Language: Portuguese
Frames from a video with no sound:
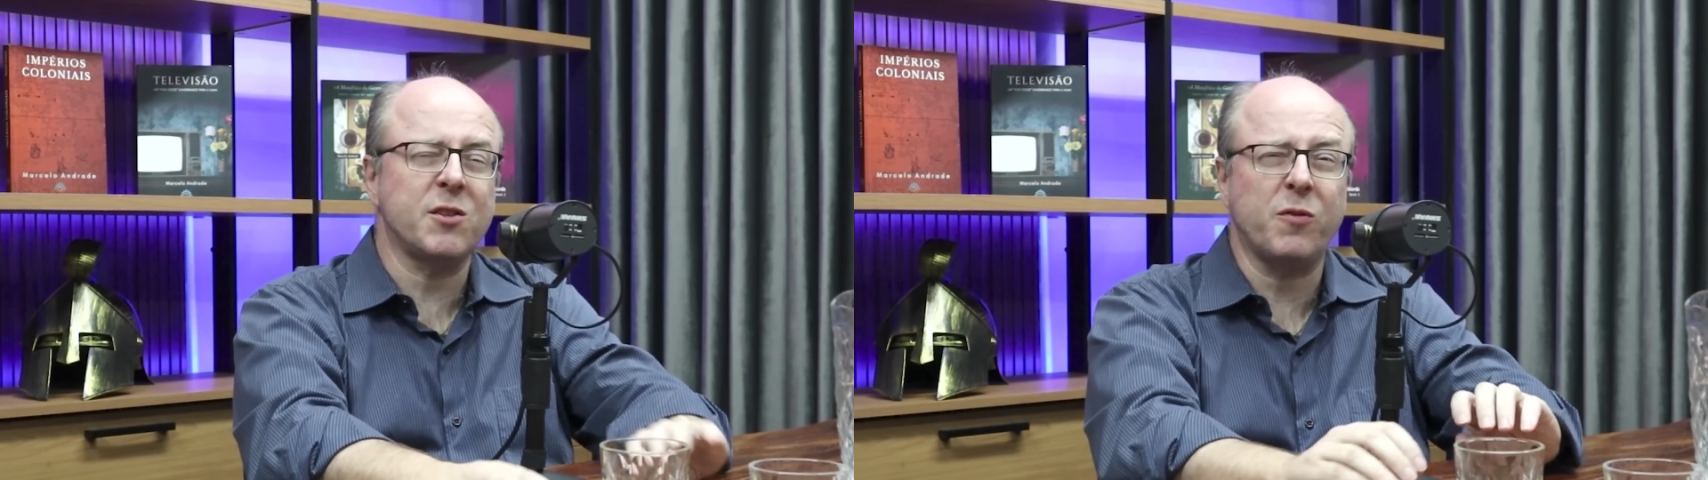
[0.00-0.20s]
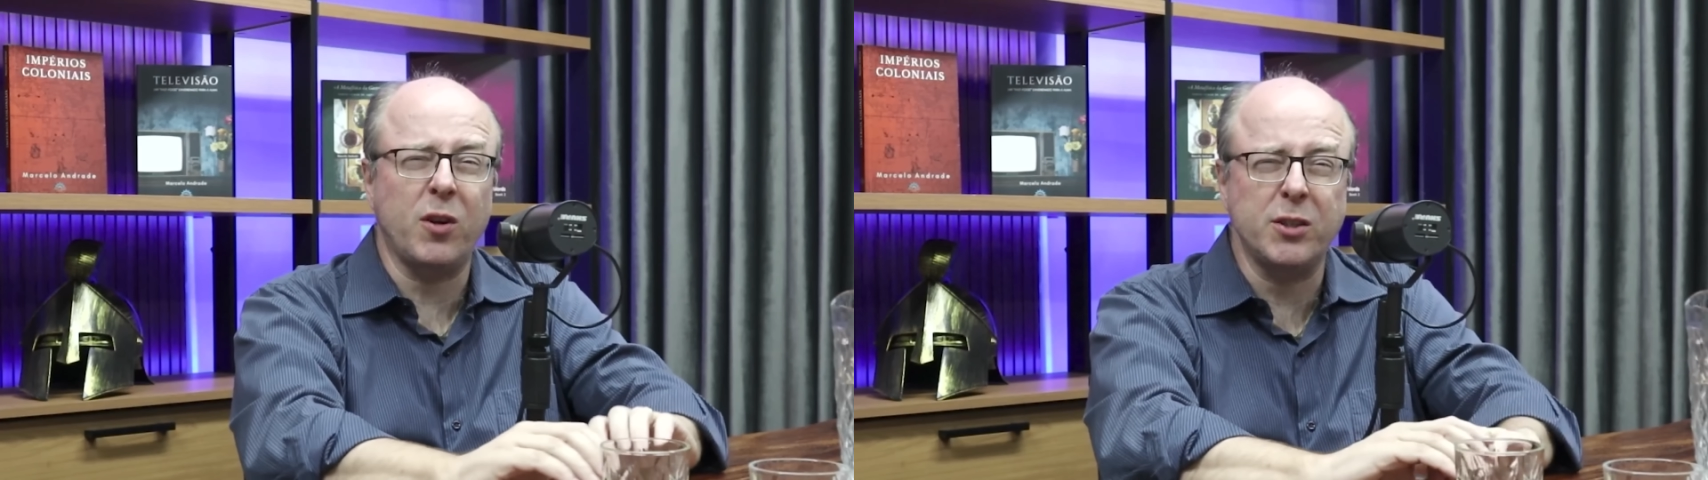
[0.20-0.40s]

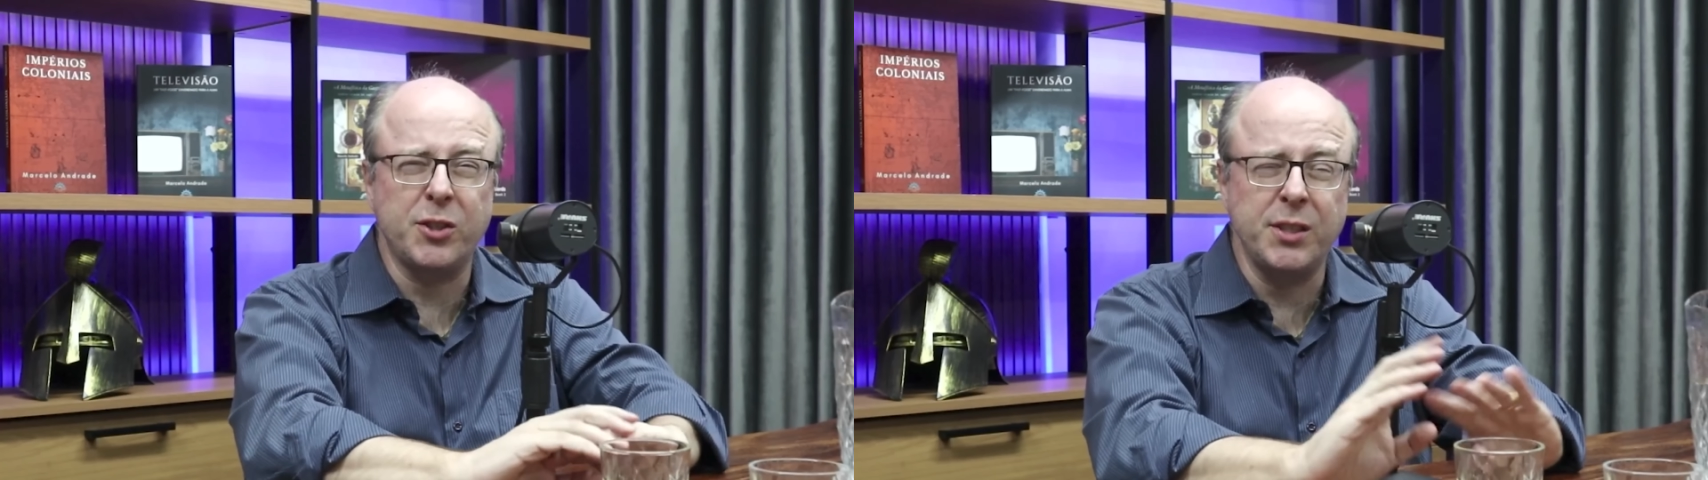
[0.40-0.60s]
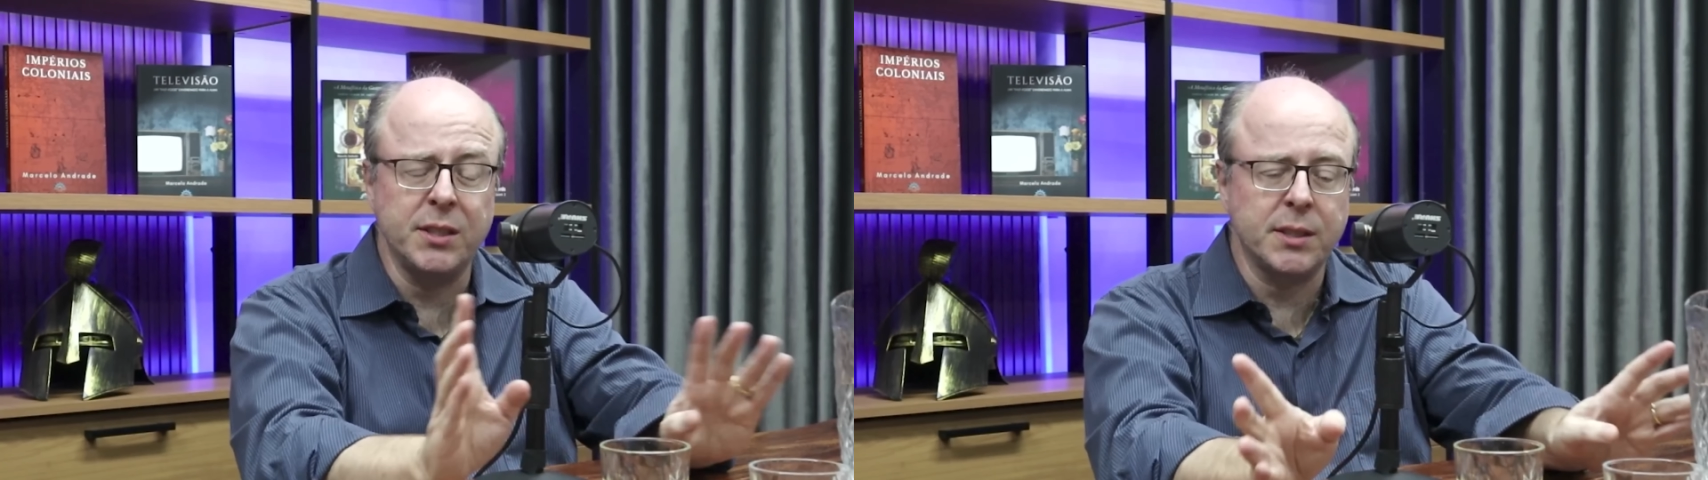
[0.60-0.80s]

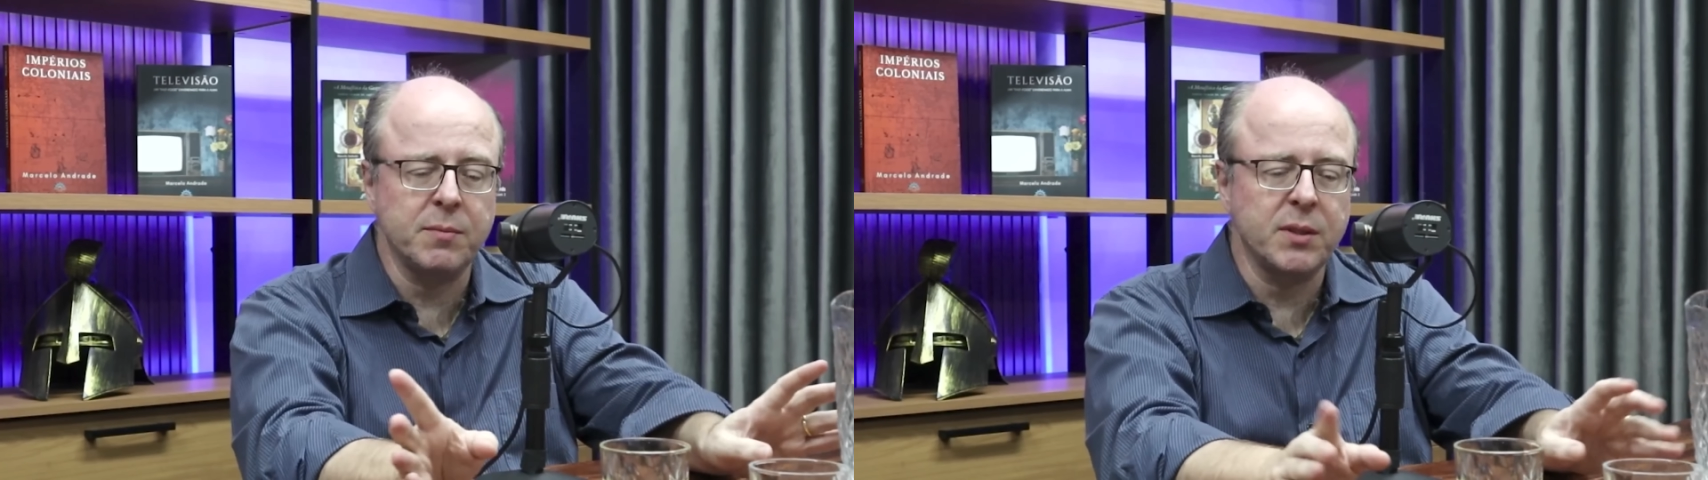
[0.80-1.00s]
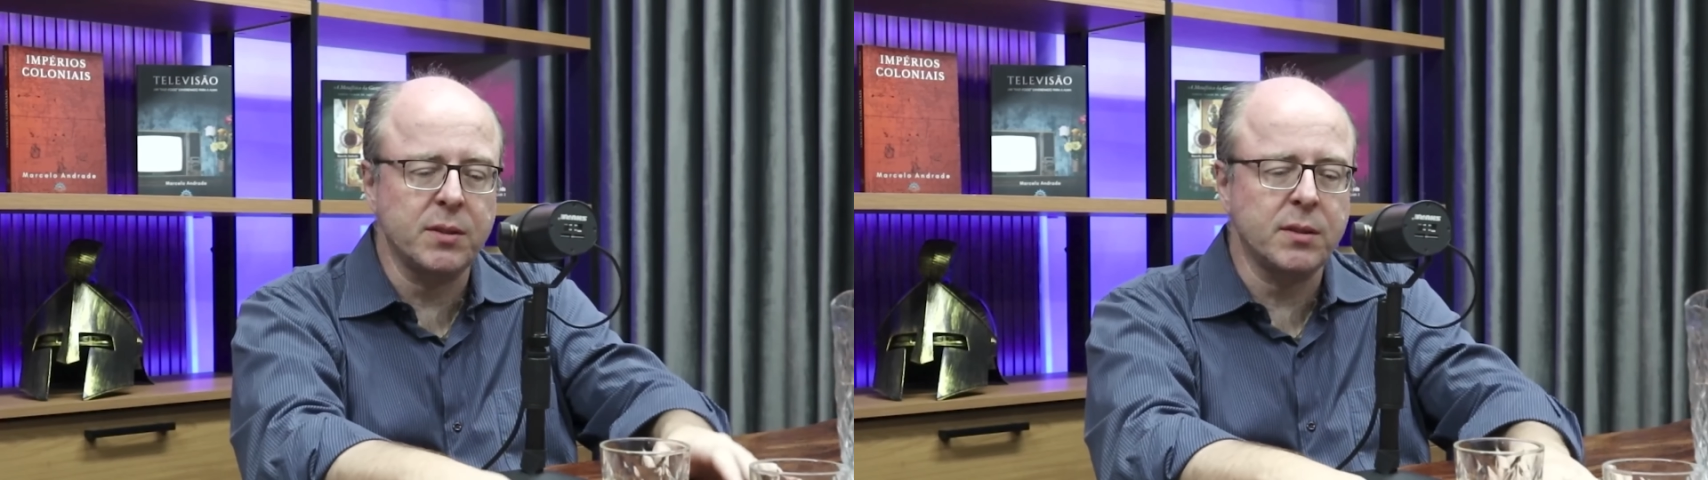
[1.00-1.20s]
fortíssimas